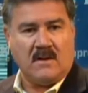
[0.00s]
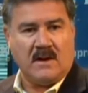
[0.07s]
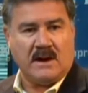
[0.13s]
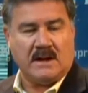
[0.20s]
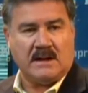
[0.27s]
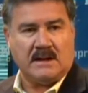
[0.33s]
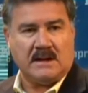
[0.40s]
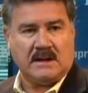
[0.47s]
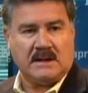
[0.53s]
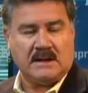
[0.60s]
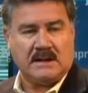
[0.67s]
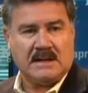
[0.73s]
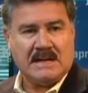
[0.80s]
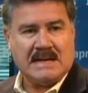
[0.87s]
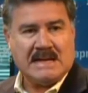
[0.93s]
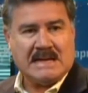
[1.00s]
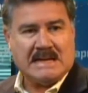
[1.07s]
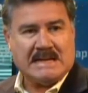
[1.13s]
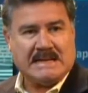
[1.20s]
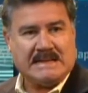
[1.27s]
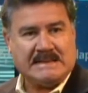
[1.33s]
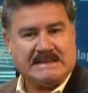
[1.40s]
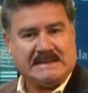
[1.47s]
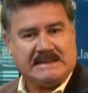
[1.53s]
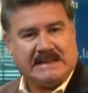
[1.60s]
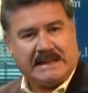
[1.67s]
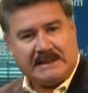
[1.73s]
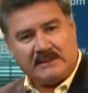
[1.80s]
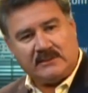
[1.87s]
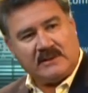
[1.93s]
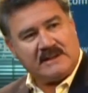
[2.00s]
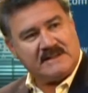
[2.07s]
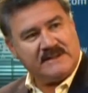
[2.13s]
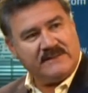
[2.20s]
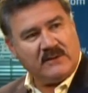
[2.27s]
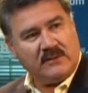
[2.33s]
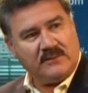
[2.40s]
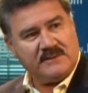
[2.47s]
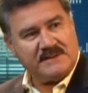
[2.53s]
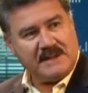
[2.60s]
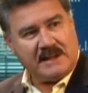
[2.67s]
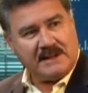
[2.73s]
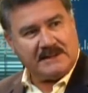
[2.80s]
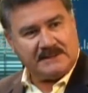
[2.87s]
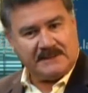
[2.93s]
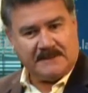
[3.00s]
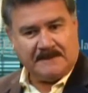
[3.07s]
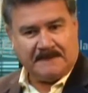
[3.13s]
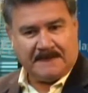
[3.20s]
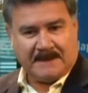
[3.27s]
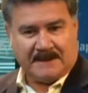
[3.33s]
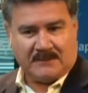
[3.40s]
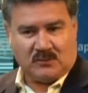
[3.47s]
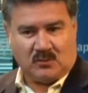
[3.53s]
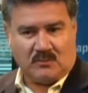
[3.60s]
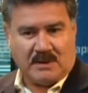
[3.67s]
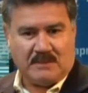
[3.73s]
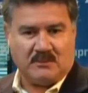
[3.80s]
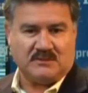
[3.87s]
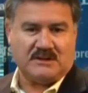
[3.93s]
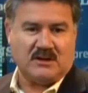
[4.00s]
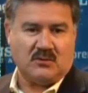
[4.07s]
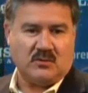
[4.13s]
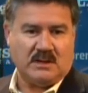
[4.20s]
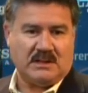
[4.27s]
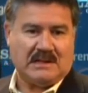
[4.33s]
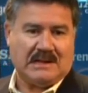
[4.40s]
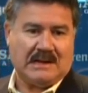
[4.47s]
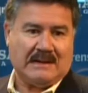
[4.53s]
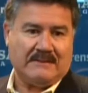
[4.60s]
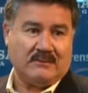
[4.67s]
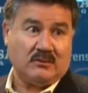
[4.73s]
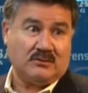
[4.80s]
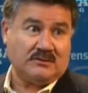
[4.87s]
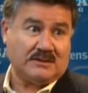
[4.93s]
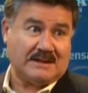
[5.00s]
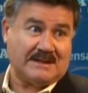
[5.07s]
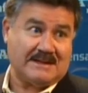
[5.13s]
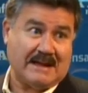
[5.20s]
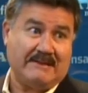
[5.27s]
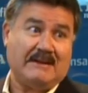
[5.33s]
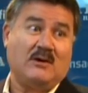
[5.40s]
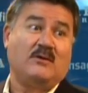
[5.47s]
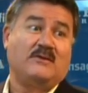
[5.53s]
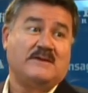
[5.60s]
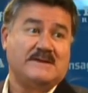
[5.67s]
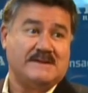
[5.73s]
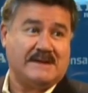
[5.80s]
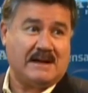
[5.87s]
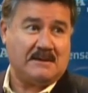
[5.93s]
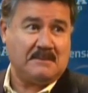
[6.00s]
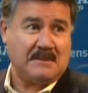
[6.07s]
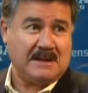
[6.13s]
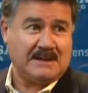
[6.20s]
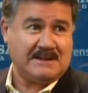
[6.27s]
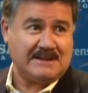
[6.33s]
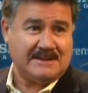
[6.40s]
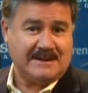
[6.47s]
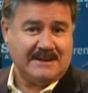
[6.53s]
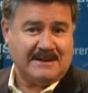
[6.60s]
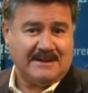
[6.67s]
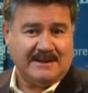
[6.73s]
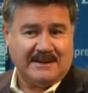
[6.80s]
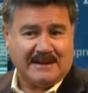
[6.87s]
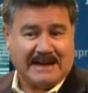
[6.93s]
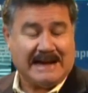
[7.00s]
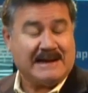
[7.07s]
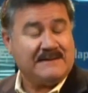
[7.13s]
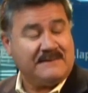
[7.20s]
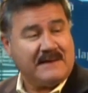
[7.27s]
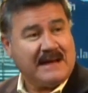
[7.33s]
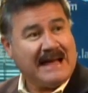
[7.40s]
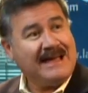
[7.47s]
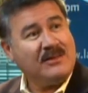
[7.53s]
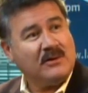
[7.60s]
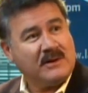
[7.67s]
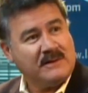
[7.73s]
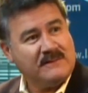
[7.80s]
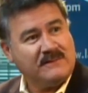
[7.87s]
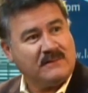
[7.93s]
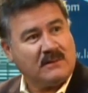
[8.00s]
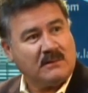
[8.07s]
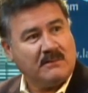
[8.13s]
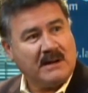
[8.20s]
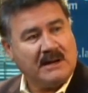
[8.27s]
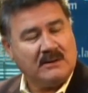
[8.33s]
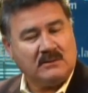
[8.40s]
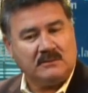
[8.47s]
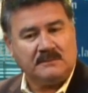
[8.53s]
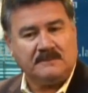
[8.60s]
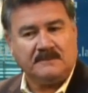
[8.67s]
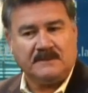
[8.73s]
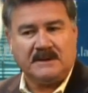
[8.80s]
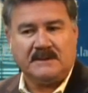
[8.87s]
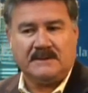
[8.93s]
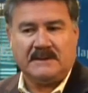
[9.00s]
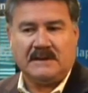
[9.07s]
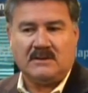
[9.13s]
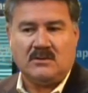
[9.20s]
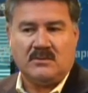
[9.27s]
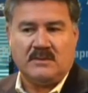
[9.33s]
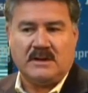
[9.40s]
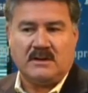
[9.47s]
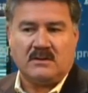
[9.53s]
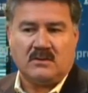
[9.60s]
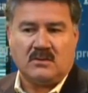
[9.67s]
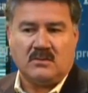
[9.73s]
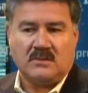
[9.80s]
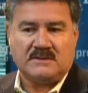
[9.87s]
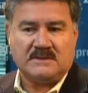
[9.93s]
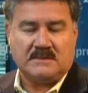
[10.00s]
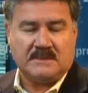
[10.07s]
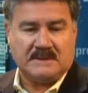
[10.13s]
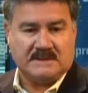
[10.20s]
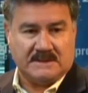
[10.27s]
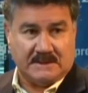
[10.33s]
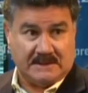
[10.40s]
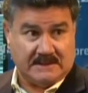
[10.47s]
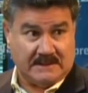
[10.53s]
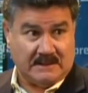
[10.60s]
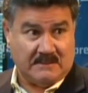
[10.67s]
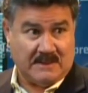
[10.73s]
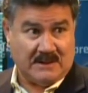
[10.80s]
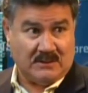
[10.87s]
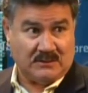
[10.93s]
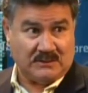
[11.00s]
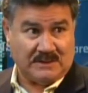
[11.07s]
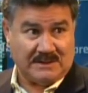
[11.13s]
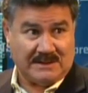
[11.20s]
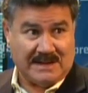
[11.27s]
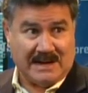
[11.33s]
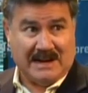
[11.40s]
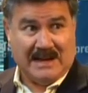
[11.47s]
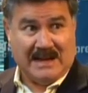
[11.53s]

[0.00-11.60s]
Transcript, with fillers: eh, y si dentro de las cifras oficiales tomamos en cuenta la voz quizá del oficial más calificado e informado del gobierno, como es el presidente del Banco Central,